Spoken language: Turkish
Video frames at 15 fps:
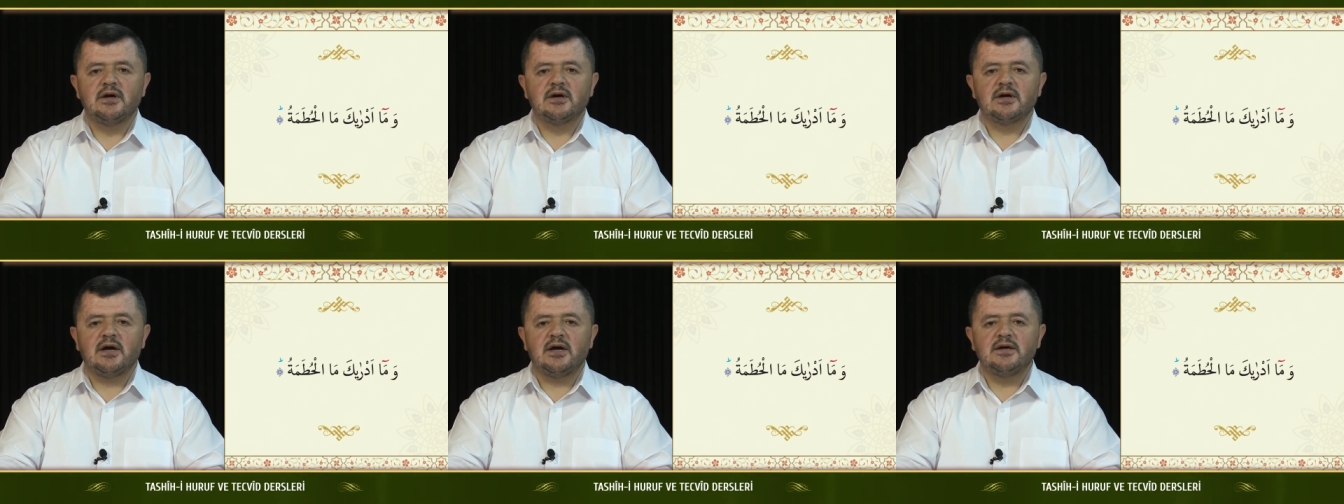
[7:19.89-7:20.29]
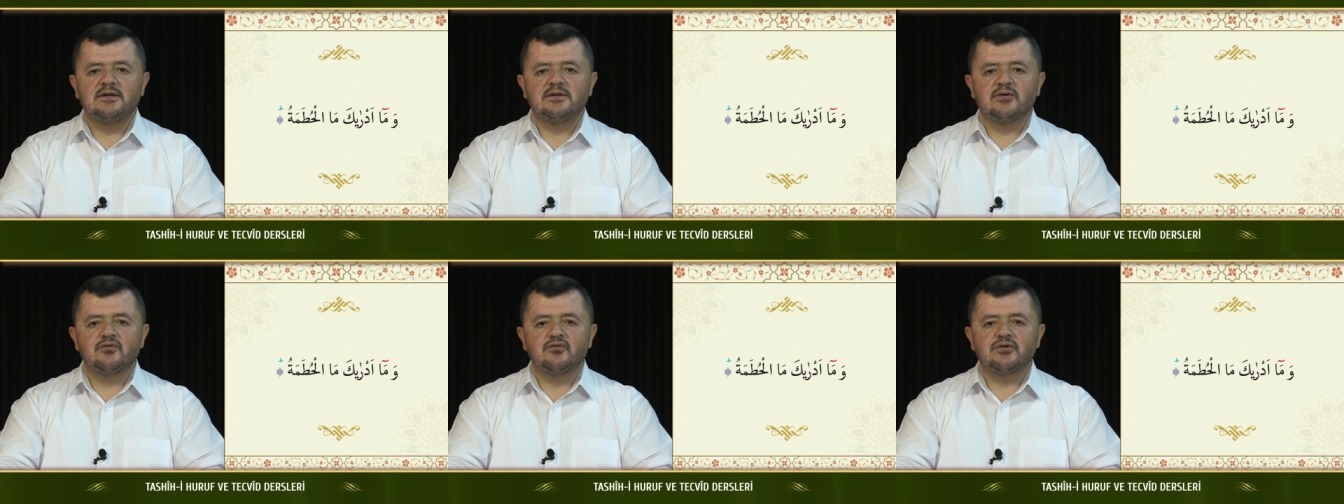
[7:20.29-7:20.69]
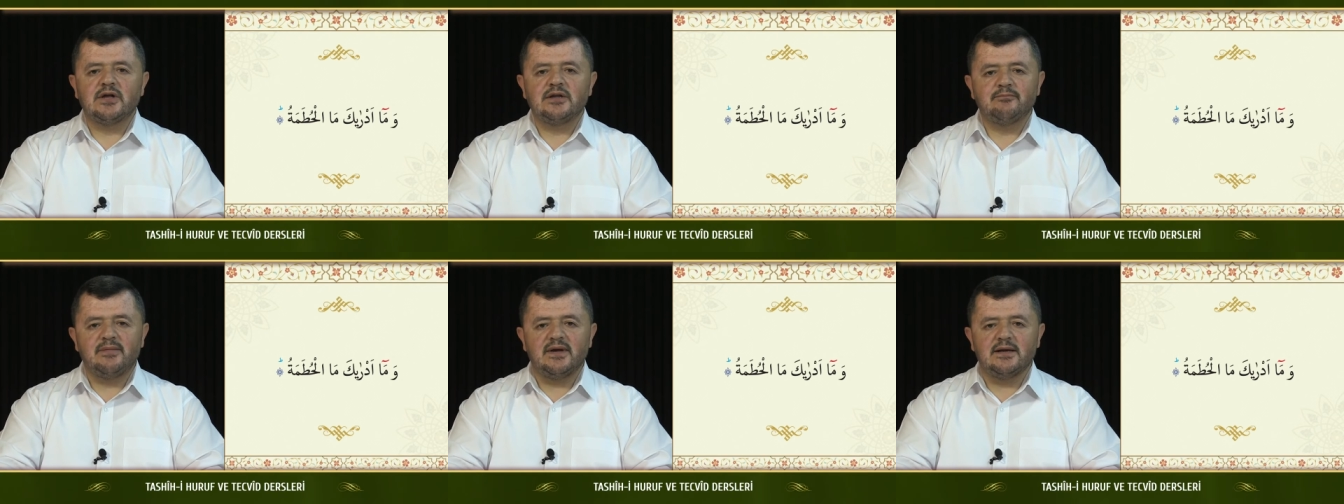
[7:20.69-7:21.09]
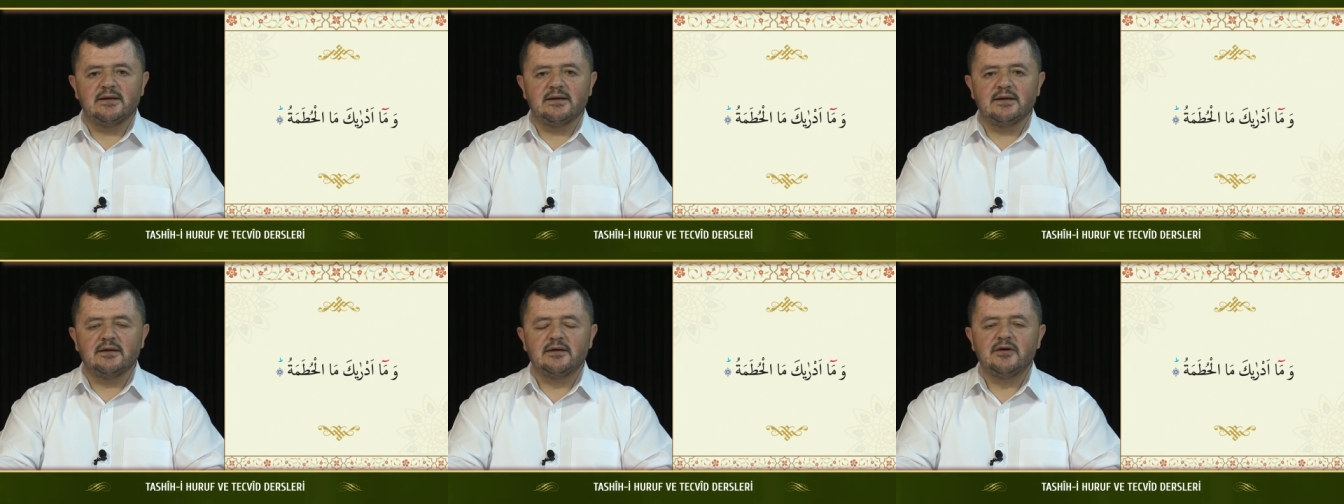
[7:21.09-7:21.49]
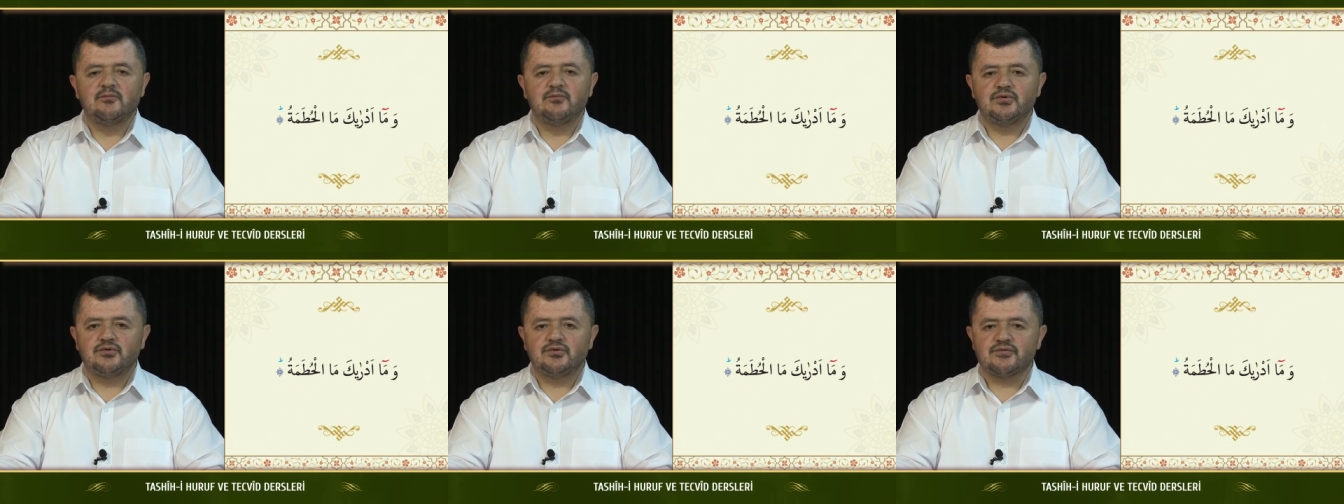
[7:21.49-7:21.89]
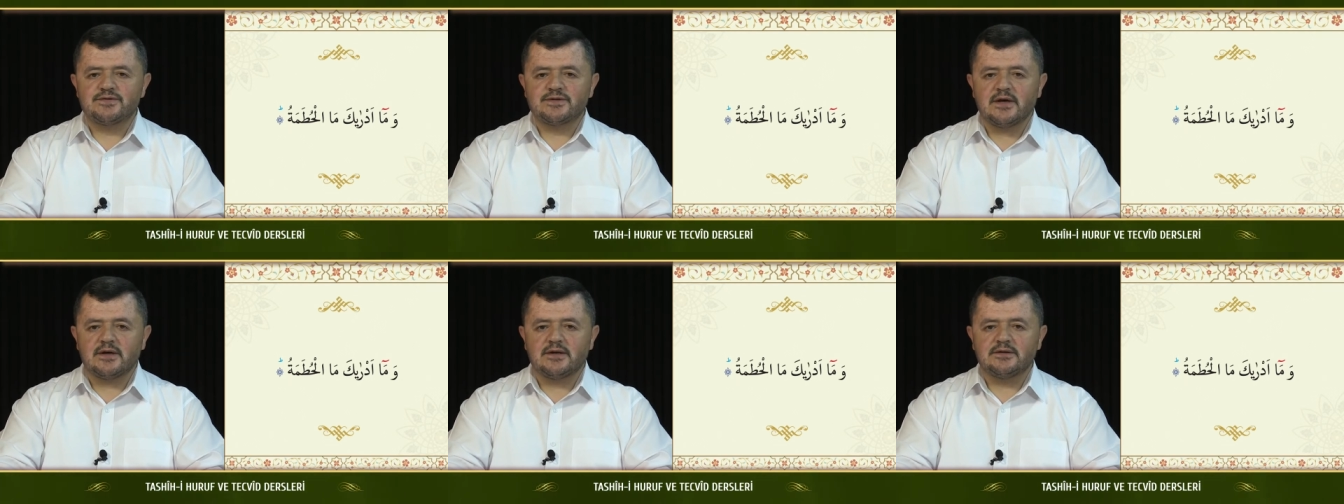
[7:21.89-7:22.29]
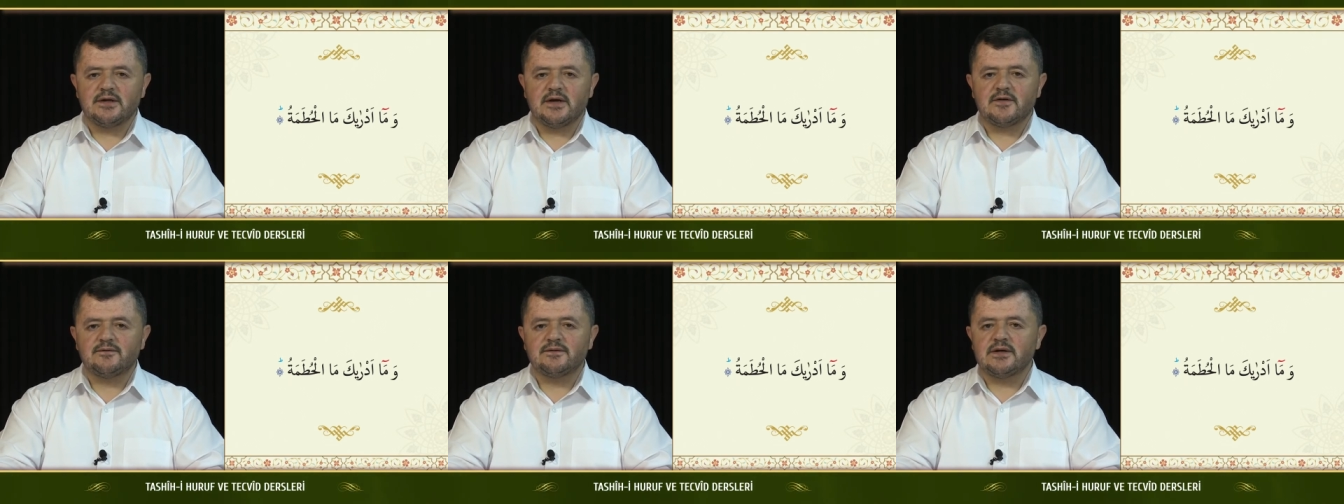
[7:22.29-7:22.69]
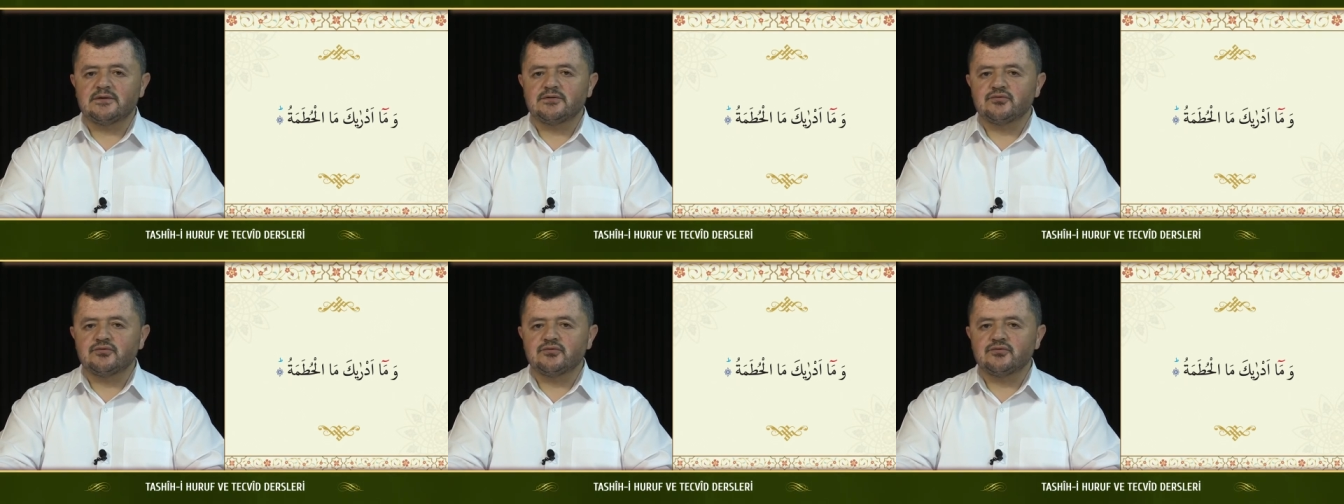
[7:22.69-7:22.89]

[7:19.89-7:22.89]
Kaide kural belli. Bütün sakin harfler